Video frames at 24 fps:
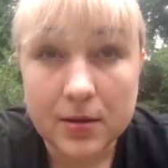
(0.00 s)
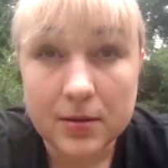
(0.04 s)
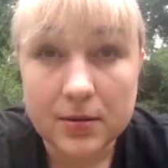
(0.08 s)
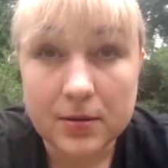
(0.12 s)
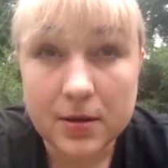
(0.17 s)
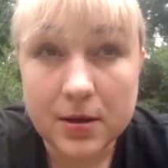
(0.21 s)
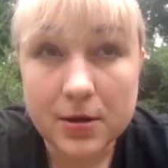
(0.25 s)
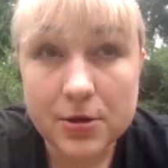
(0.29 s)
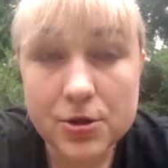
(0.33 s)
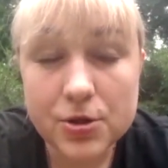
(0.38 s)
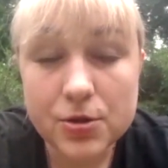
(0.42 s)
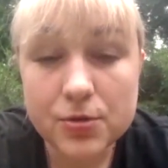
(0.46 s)

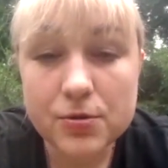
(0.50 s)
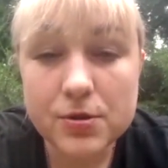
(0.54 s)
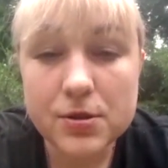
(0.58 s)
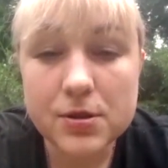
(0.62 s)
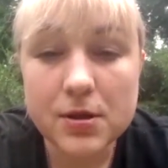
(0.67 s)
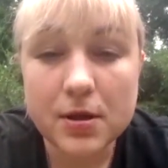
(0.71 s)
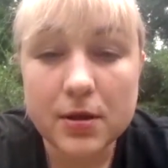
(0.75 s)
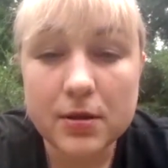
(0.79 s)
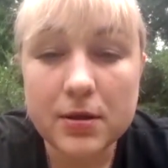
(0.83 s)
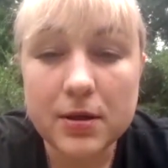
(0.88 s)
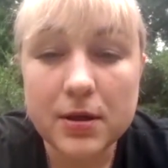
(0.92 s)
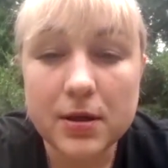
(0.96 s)
Также он
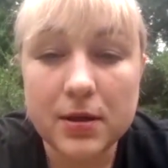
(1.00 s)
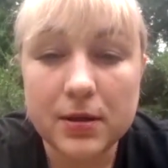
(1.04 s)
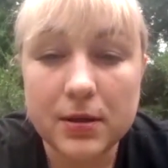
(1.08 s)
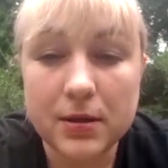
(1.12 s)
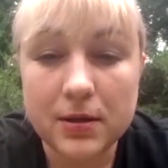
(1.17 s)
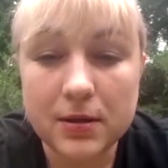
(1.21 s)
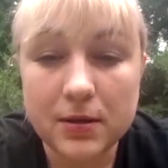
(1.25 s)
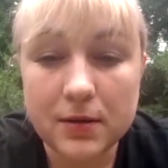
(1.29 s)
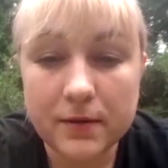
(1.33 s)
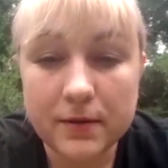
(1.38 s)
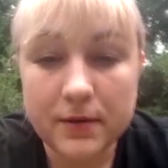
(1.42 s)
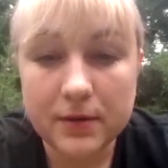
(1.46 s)
стал
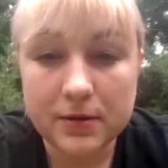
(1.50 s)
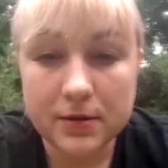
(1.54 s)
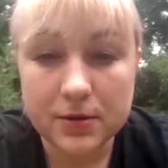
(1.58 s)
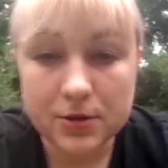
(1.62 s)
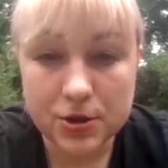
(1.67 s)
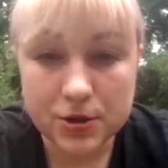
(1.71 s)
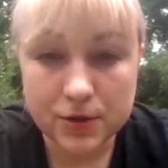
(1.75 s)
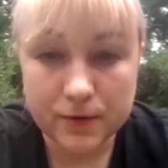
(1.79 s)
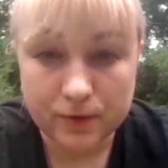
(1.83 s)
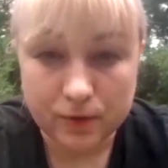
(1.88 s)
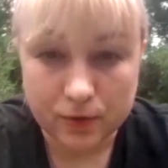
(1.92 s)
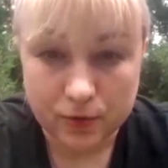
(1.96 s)
реагировать на
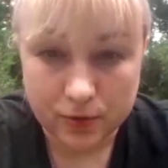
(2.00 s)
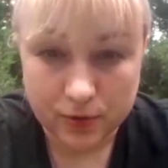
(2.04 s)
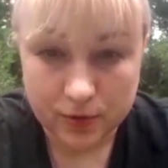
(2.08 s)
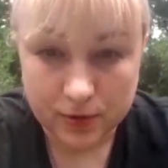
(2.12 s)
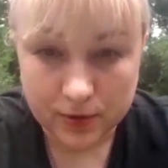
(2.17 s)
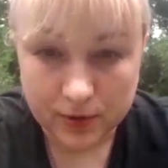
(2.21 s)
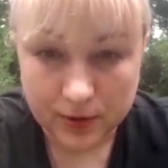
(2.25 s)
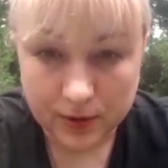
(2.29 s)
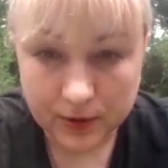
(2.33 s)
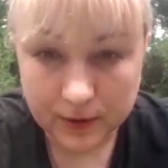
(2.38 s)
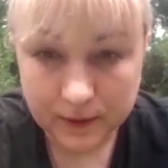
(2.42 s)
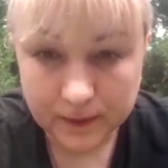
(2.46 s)

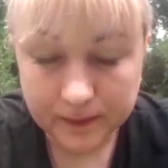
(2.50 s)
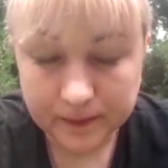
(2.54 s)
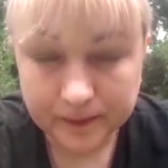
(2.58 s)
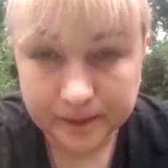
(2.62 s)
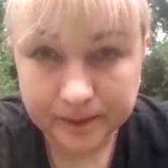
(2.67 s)
животных.